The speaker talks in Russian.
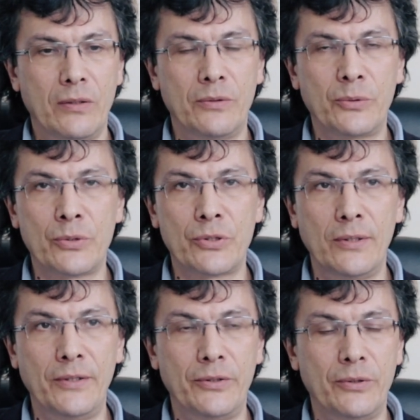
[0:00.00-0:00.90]
но, к
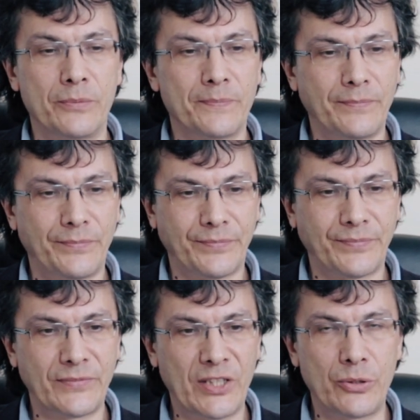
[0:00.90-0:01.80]
сожалению,
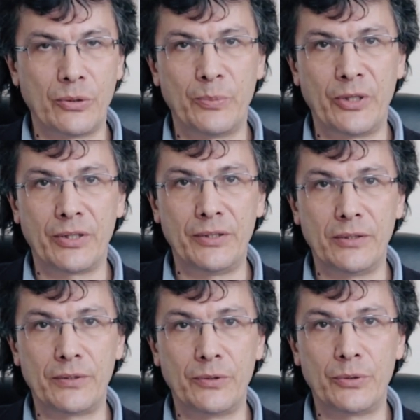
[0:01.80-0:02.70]
значит, он
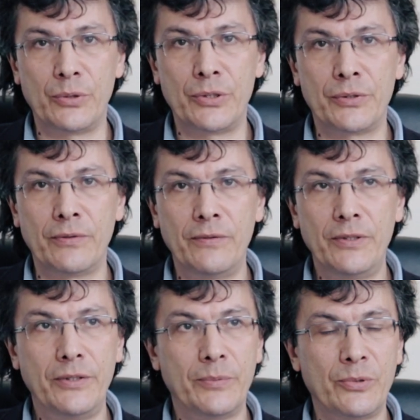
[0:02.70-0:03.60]
прекратил свое
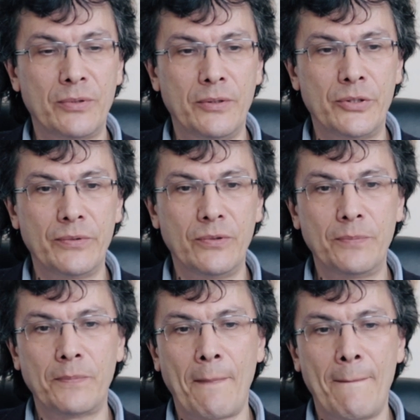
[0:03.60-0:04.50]
существование, после
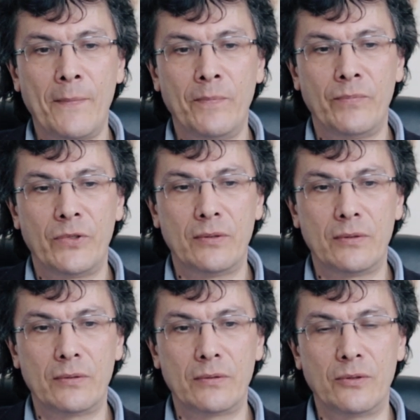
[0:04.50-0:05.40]
чего
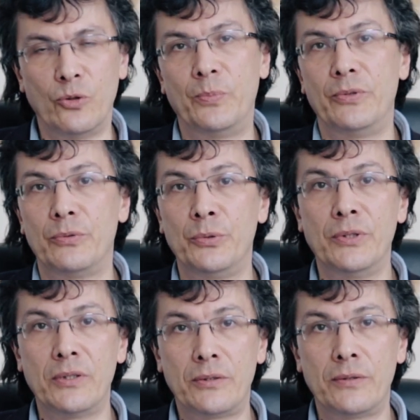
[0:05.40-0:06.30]
э, группа
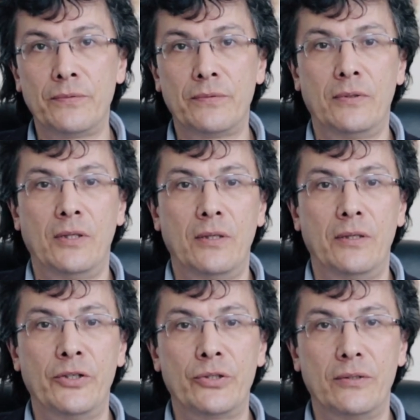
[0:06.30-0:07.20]
энтузиастов
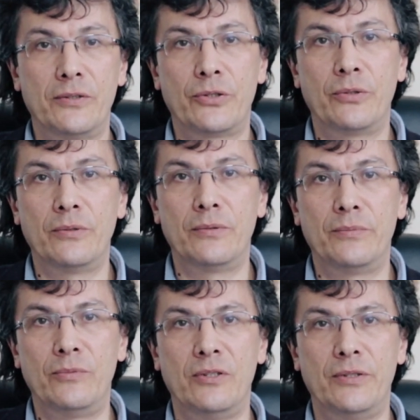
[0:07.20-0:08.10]
решила, что
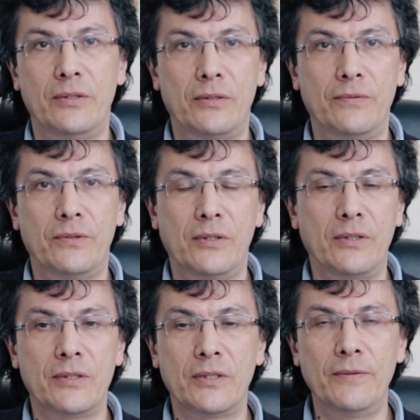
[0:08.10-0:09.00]
нельзя этого
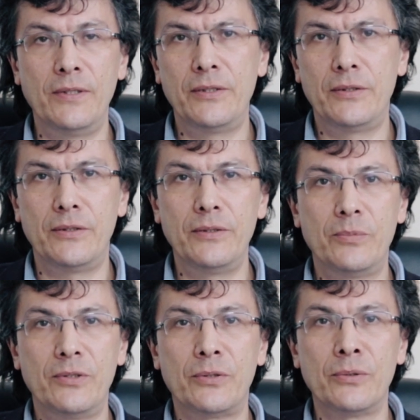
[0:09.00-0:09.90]
так оставлять, и
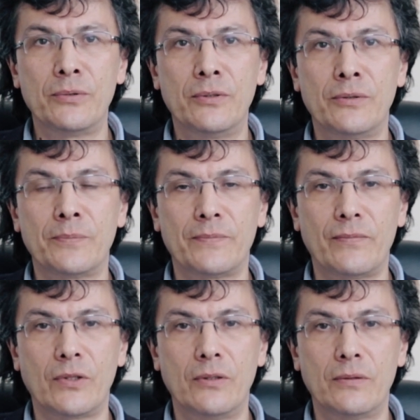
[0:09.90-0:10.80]
был создан
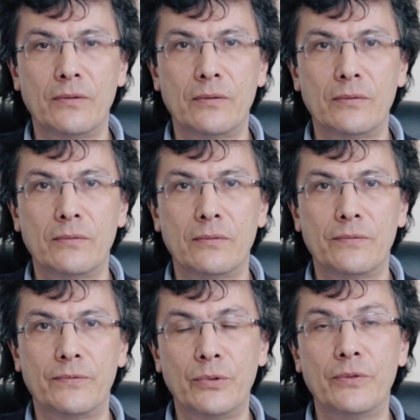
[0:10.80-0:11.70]
Э,
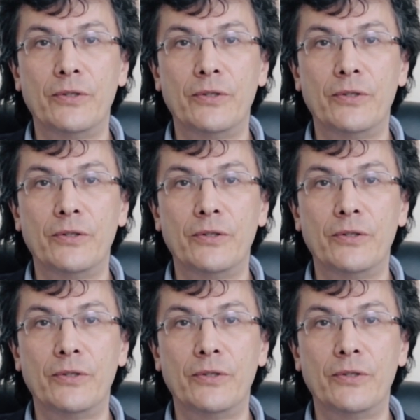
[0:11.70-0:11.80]
фонд